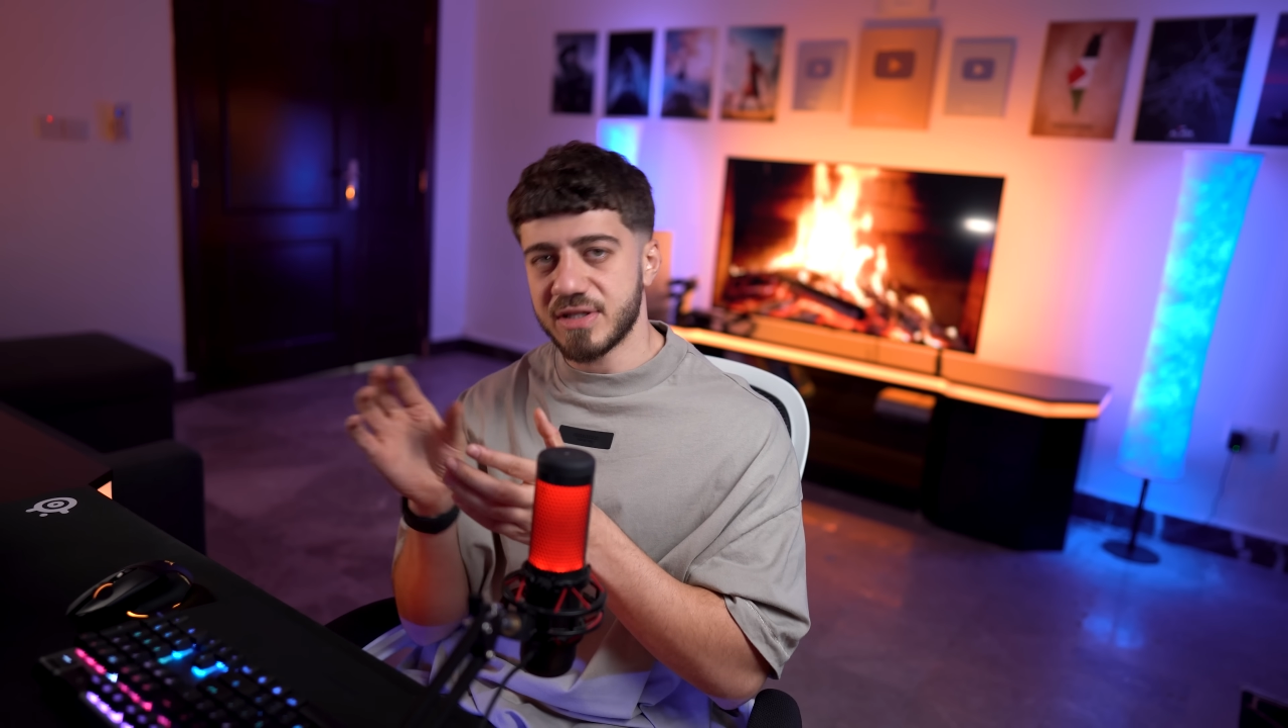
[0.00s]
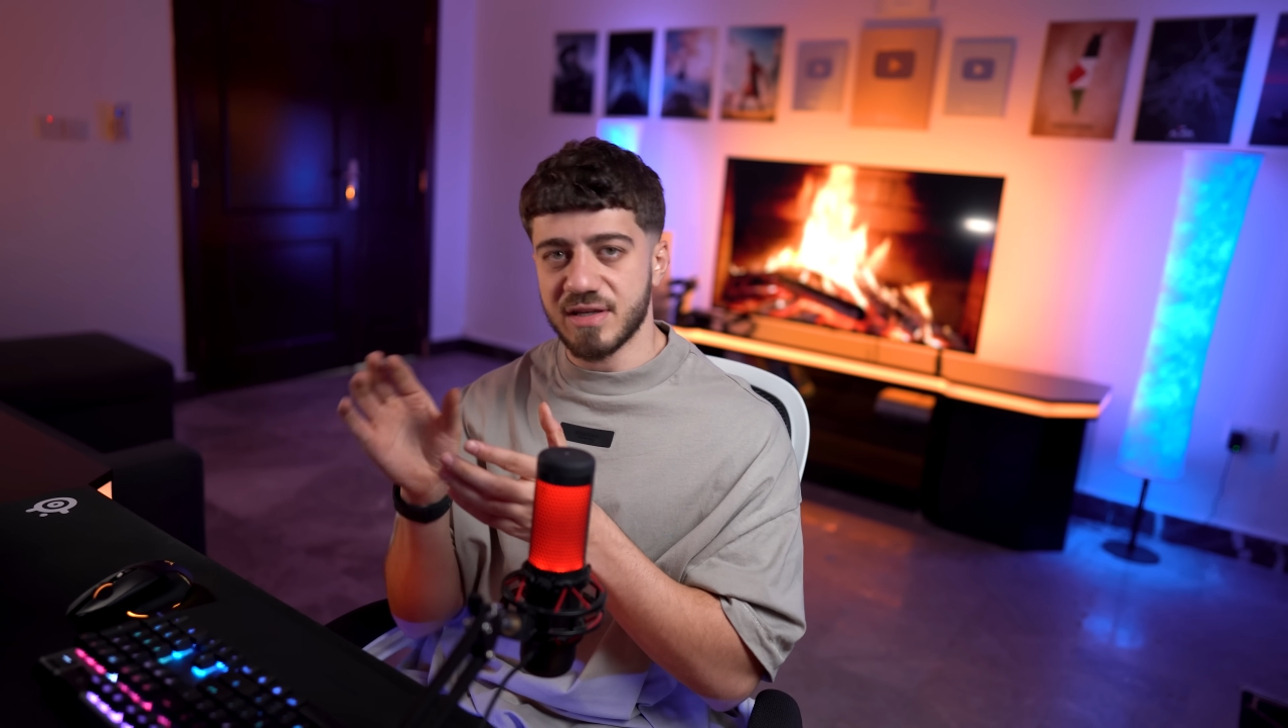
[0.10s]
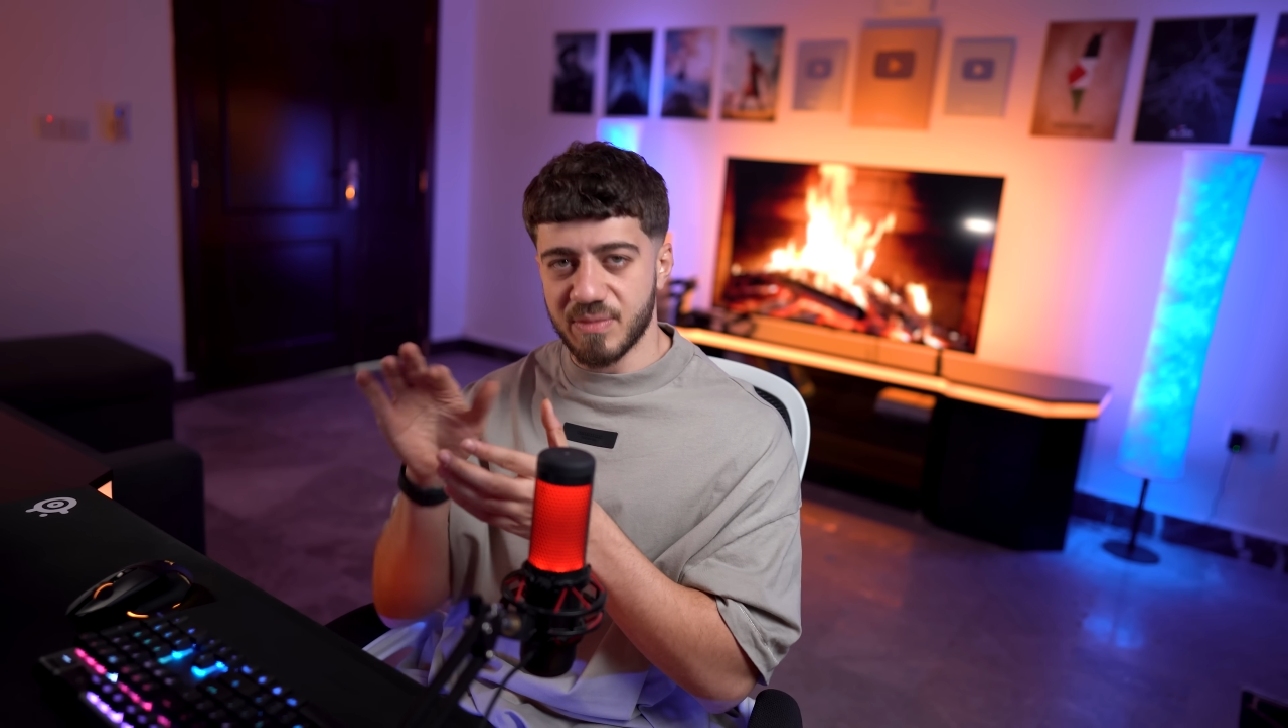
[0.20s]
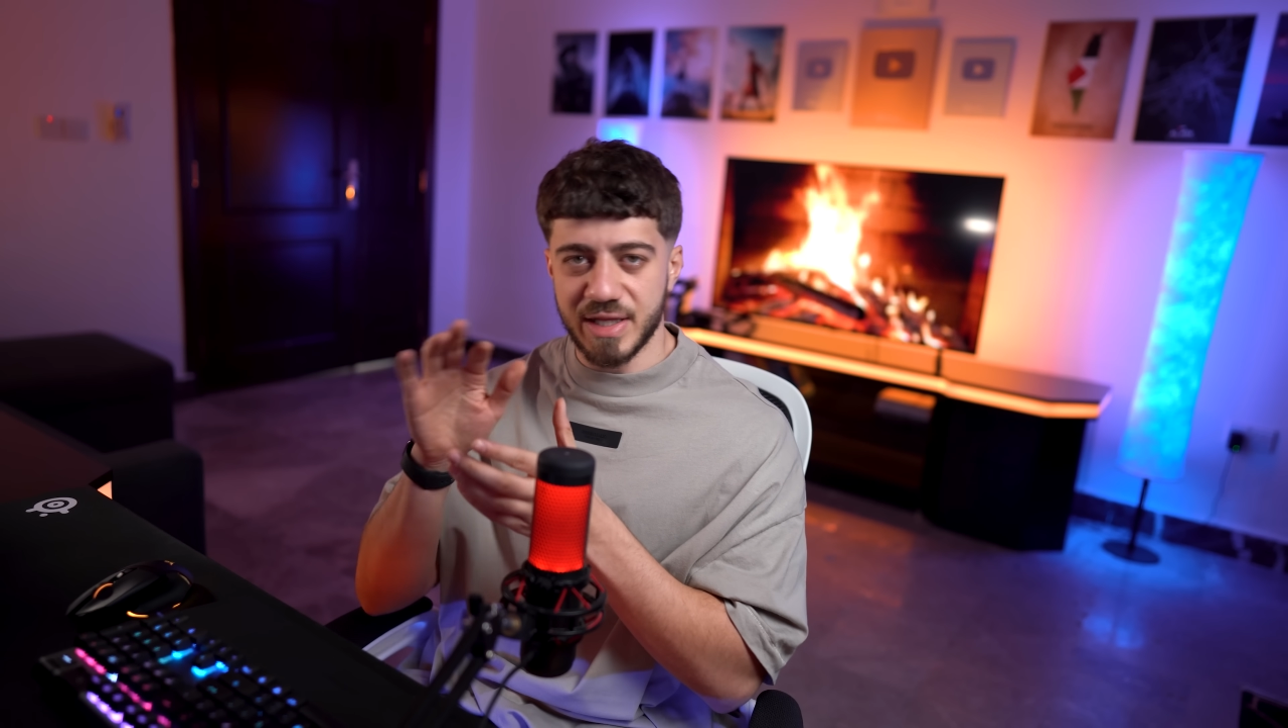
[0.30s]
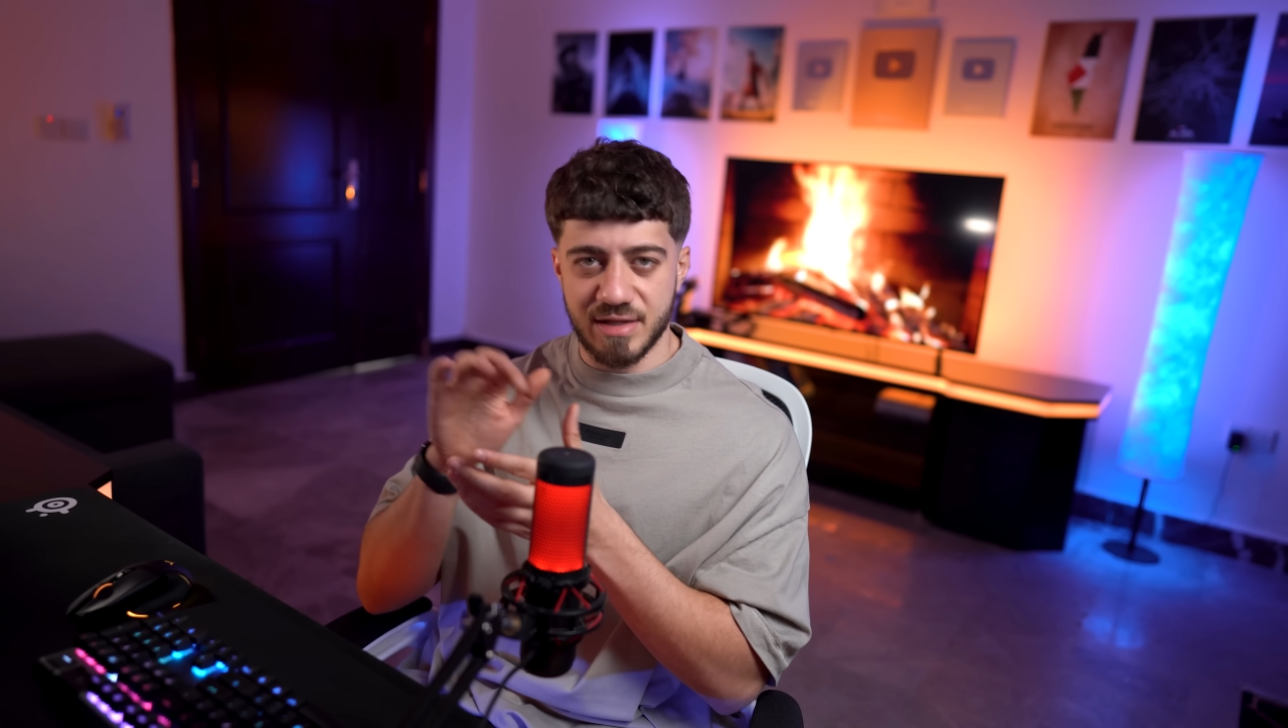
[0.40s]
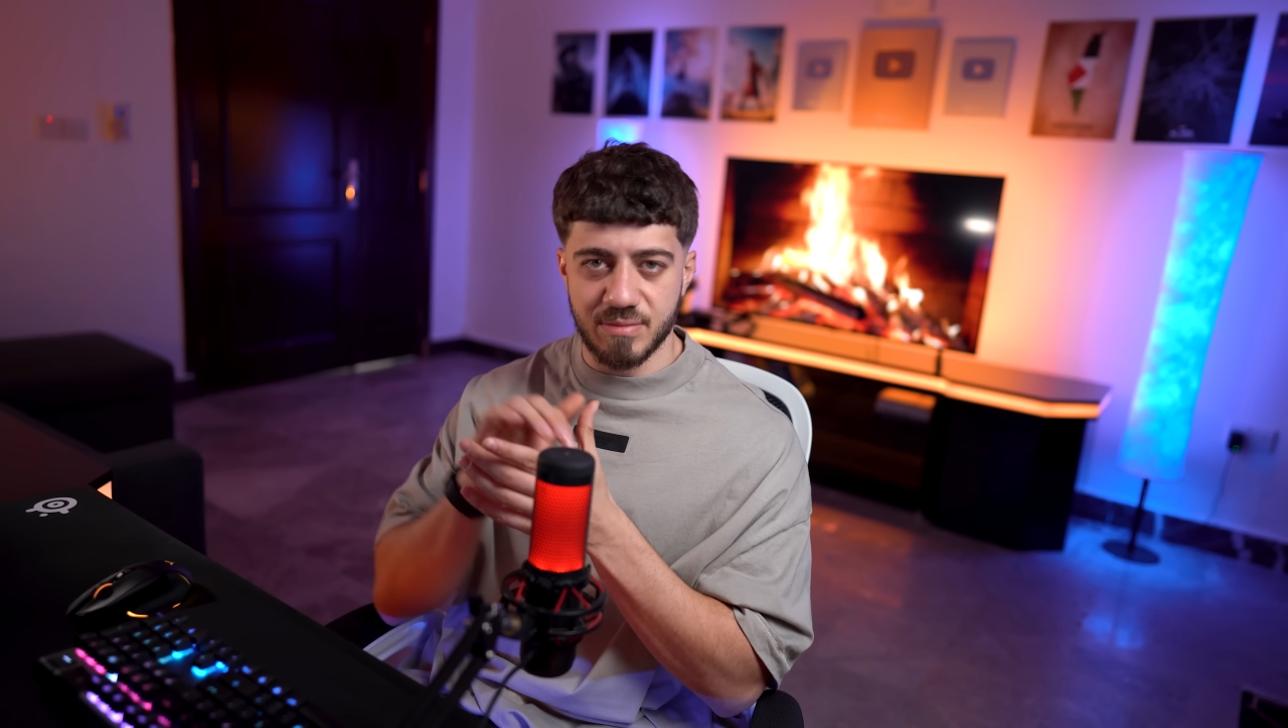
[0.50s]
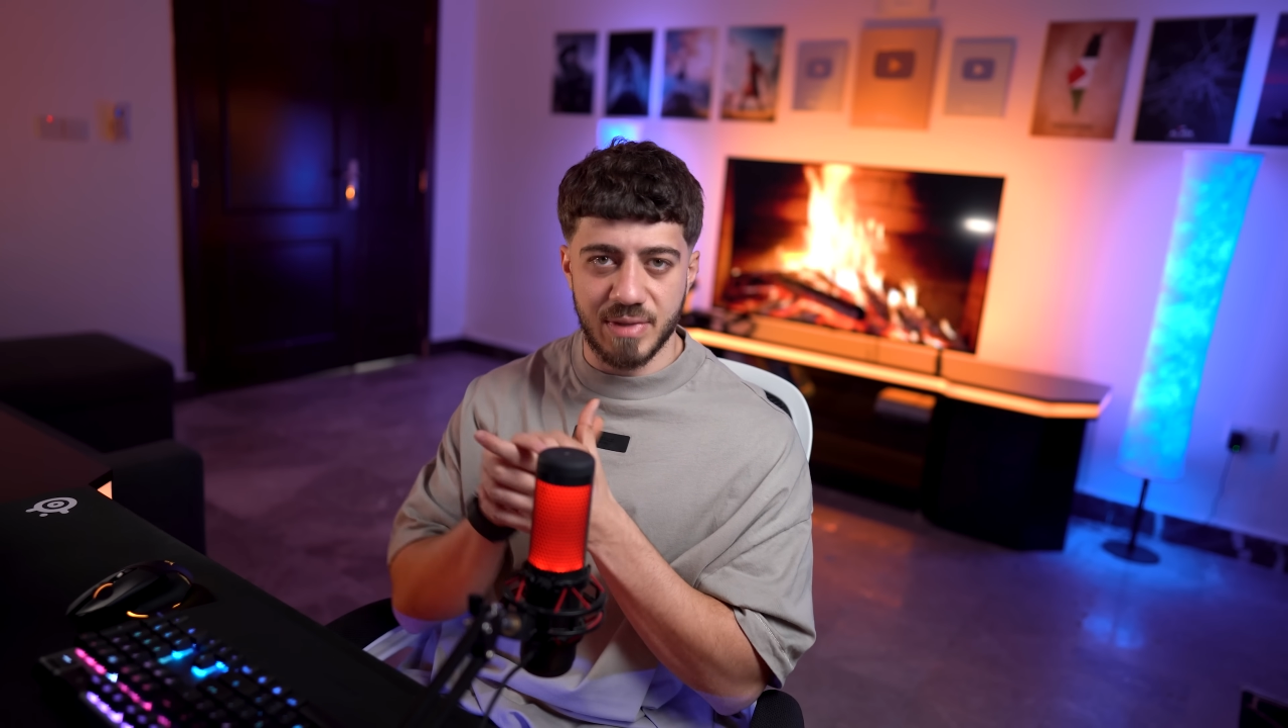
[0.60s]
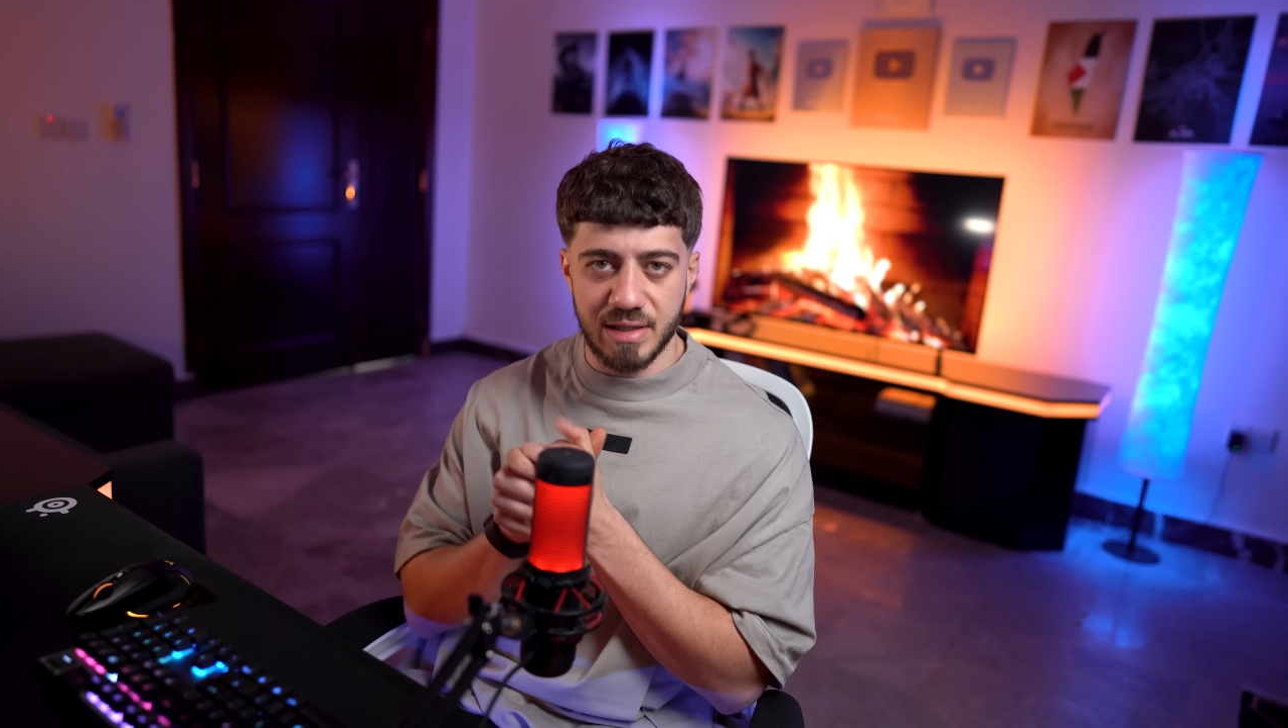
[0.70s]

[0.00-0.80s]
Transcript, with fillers: تتبند من